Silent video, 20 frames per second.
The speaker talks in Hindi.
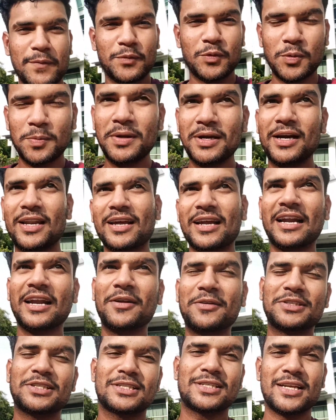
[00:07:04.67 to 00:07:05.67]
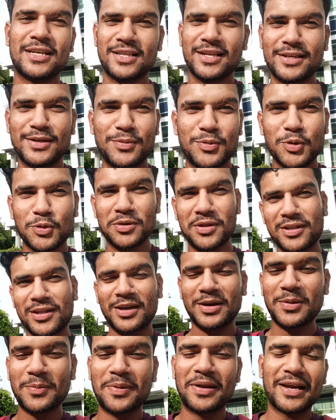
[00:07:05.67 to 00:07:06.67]
वो भी एक अलग एडवेंचर रहता है जब दो तीन
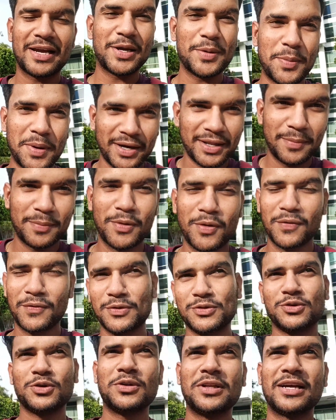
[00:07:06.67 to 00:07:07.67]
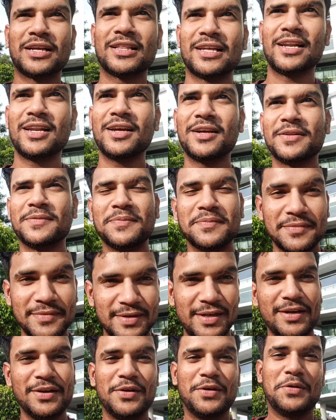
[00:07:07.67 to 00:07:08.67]
दिन के ब्रेक के बाद अपने ऑफिस को देखते हैं ना
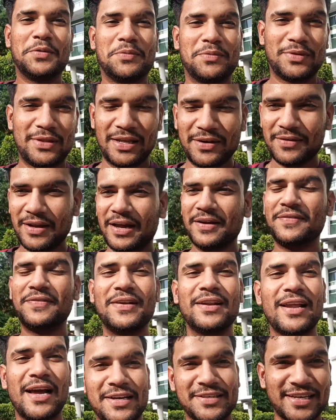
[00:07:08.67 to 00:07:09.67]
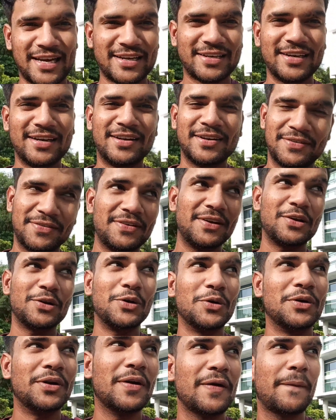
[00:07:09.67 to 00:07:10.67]
देन आई फील एक्साइटेड फील
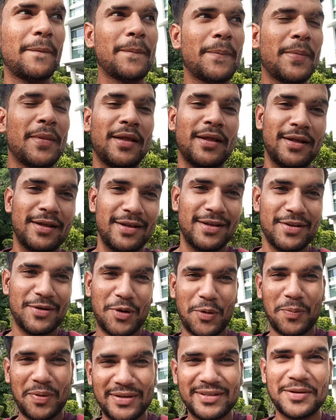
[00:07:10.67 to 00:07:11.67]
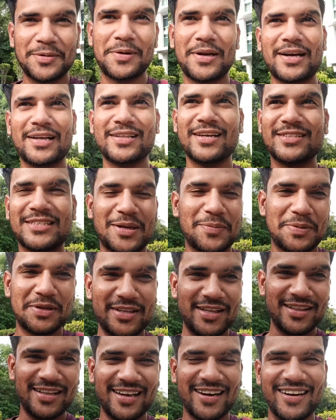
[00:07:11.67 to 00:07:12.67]
गुड बट जब लगातार चार पाँच
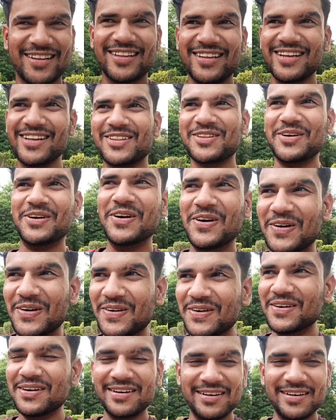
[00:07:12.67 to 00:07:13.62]
दिन देख लेते हैं तो